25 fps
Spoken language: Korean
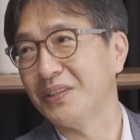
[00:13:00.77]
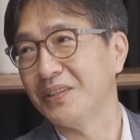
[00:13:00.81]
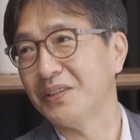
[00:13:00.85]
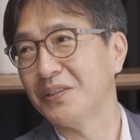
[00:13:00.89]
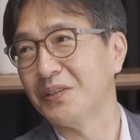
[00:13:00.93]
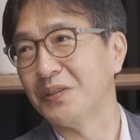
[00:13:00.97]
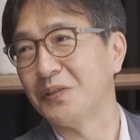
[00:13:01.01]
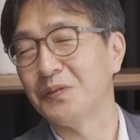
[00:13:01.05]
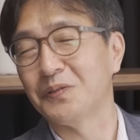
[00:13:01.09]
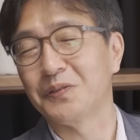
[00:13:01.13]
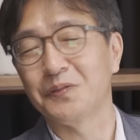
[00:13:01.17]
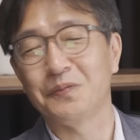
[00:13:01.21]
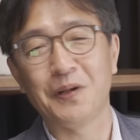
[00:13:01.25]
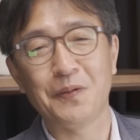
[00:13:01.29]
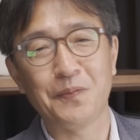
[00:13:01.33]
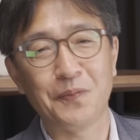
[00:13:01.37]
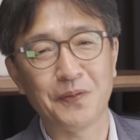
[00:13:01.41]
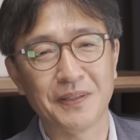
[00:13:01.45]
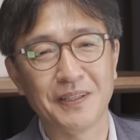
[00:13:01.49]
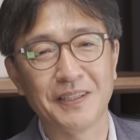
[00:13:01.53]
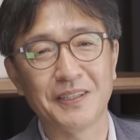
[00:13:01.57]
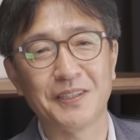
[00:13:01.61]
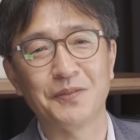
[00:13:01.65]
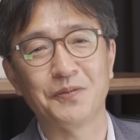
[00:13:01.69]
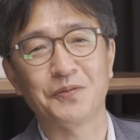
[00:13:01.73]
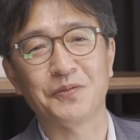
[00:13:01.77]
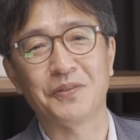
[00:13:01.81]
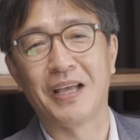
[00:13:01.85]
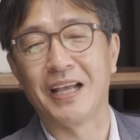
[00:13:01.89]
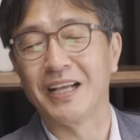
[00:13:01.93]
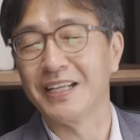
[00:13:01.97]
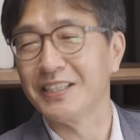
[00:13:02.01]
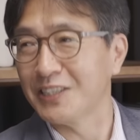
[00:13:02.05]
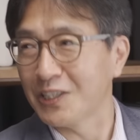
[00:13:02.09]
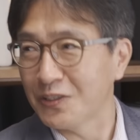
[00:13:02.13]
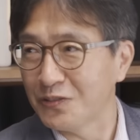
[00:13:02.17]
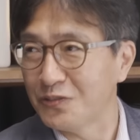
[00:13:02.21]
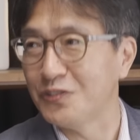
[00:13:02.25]
음. 여러분들 팔 퍼센트면
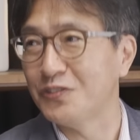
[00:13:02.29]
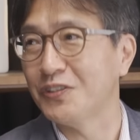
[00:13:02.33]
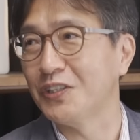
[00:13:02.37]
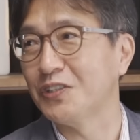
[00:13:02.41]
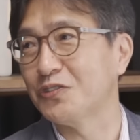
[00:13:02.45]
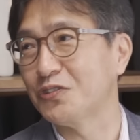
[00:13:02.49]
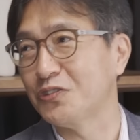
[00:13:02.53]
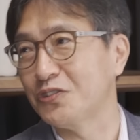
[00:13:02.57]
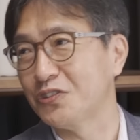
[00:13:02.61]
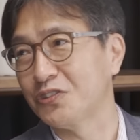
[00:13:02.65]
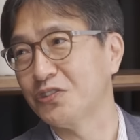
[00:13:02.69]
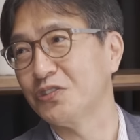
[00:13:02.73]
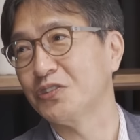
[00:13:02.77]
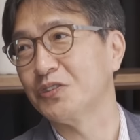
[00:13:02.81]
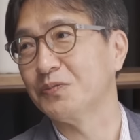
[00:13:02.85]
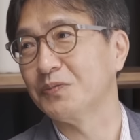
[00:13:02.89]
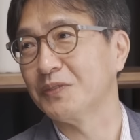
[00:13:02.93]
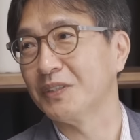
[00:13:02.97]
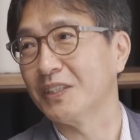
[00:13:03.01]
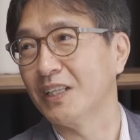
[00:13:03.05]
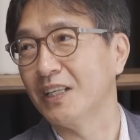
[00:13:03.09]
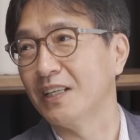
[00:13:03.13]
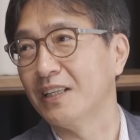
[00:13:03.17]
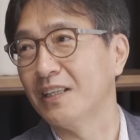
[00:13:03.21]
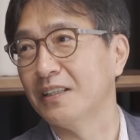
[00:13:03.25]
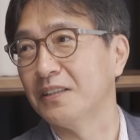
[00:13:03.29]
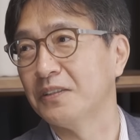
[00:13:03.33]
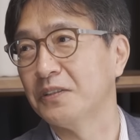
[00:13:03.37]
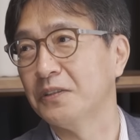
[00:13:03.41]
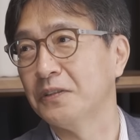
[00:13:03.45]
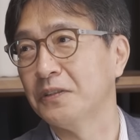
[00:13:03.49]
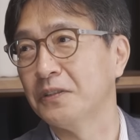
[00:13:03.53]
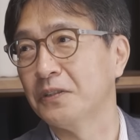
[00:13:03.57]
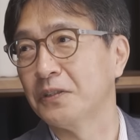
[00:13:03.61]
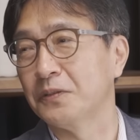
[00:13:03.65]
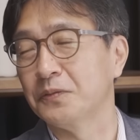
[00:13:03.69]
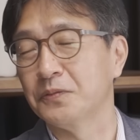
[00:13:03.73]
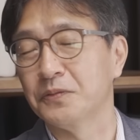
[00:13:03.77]
굉장히 훌륭한 수익률입니다.
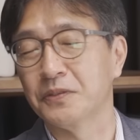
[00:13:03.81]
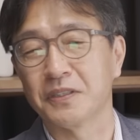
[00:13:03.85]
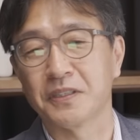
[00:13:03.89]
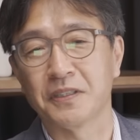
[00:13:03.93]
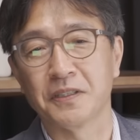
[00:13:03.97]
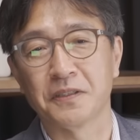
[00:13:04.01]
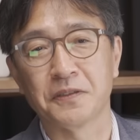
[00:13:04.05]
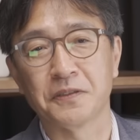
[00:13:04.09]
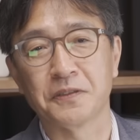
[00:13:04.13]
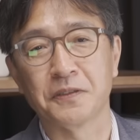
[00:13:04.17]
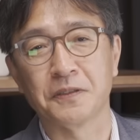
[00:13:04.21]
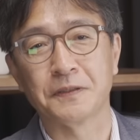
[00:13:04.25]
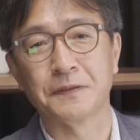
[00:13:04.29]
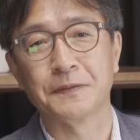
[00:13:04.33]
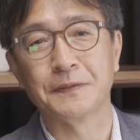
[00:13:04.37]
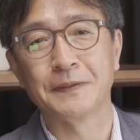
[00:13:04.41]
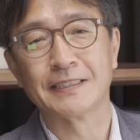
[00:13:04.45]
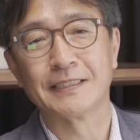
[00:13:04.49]
그래서 여러분들께서 저는